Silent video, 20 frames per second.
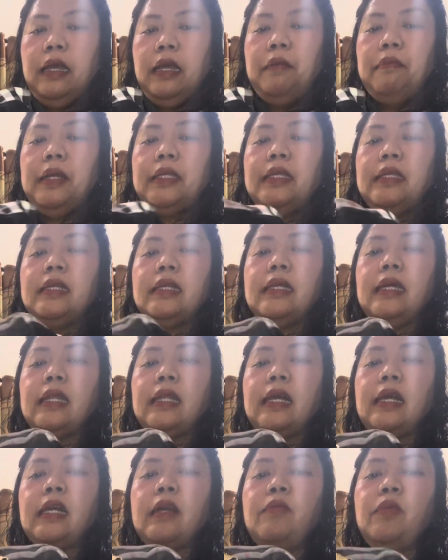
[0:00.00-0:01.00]
masih segar
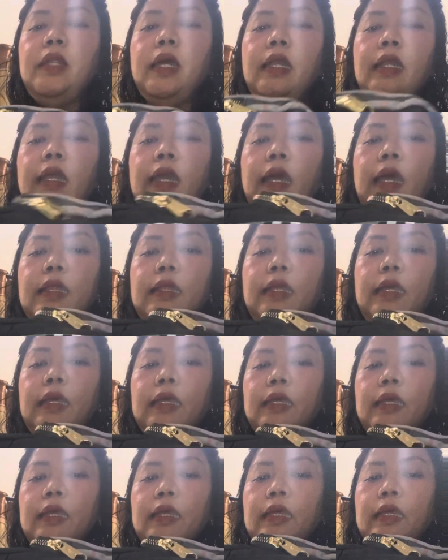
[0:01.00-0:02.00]
kakak bunda lihat nih
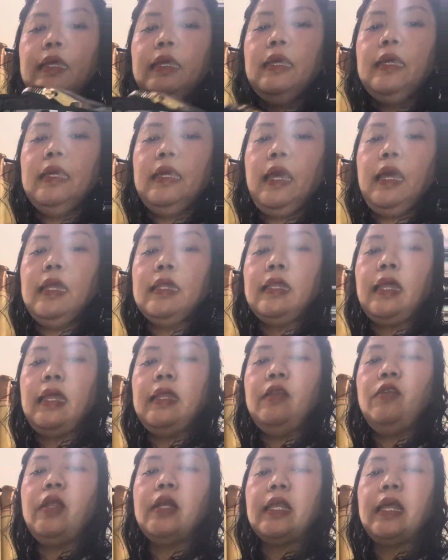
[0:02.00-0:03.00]
ya
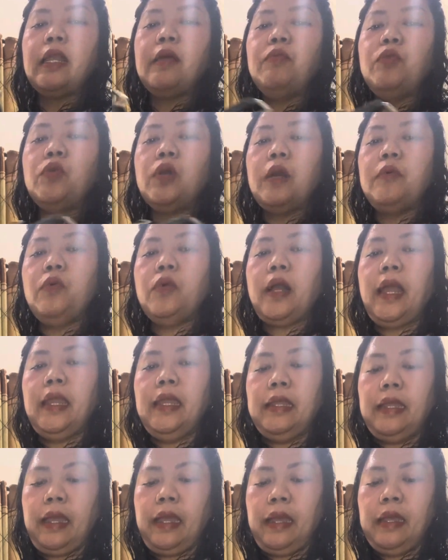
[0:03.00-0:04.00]
tadi udah Sarah
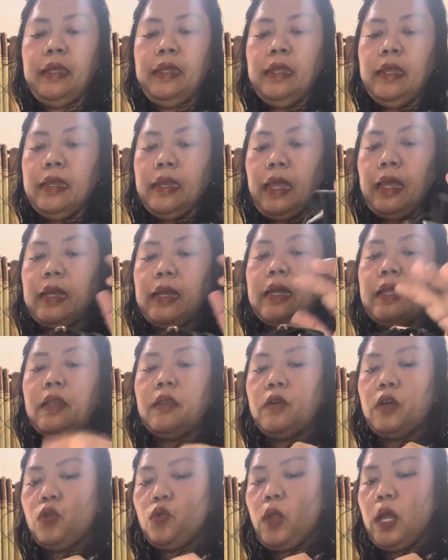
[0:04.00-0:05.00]
buka-bukain ya nah ke,
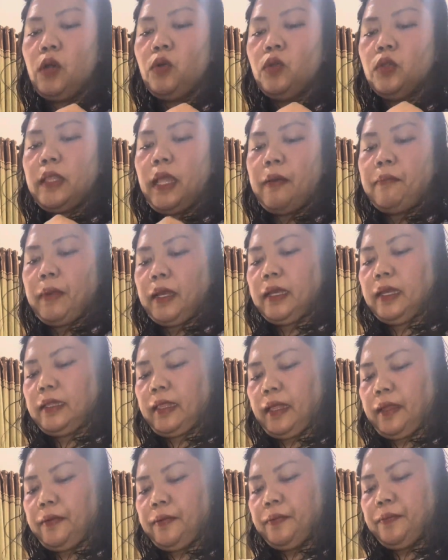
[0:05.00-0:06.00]
ke ruang utama
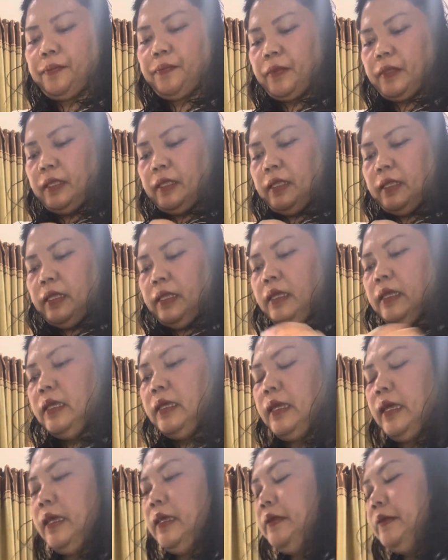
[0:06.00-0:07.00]
kita
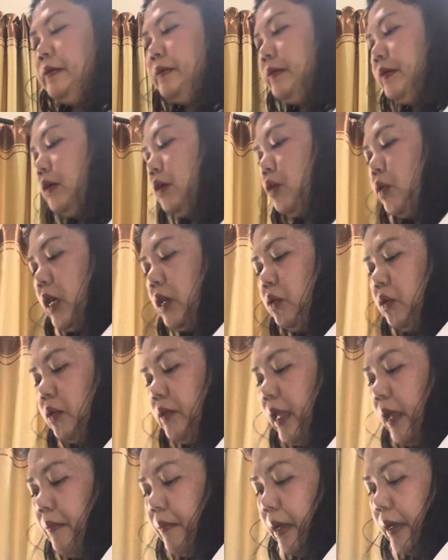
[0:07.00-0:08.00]
ya ke ruang
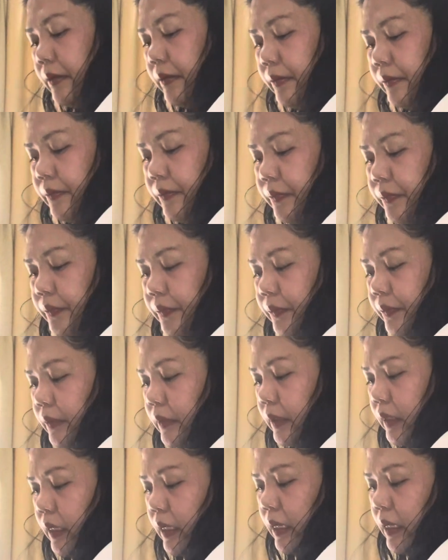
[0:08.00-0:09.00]
utama
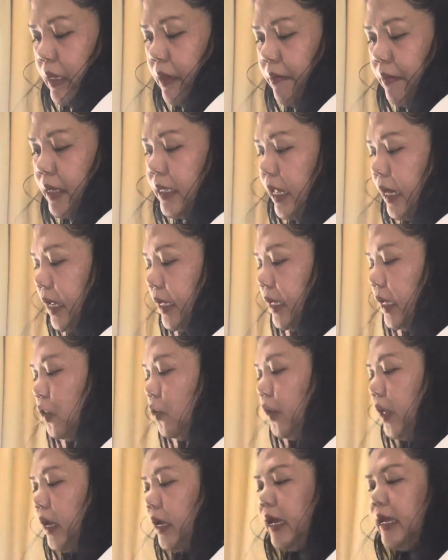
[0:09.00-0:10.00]
masalah
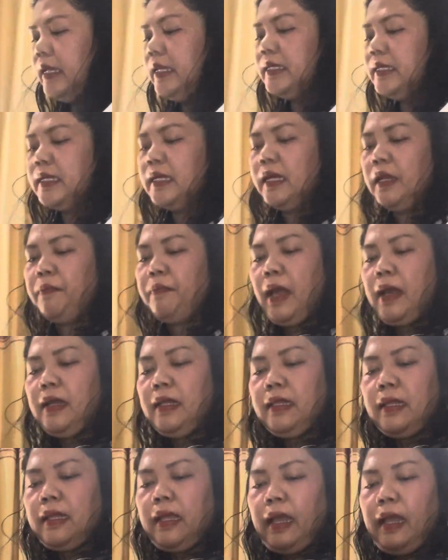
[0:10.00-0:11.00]
itu ya kak ini segar
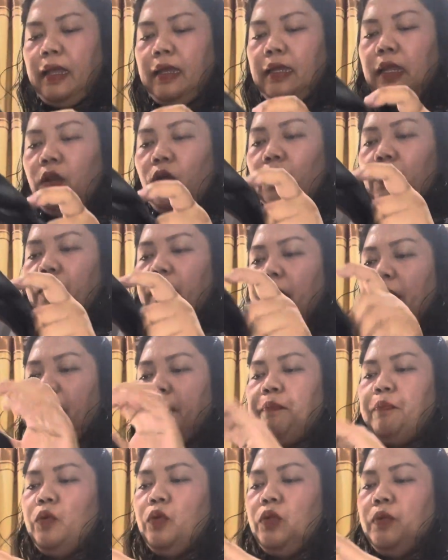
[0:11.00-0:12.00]
banget kak
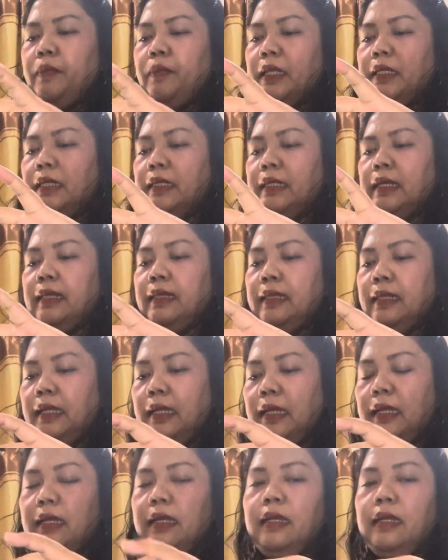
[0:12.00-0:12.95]
nilonnya pun masih cantik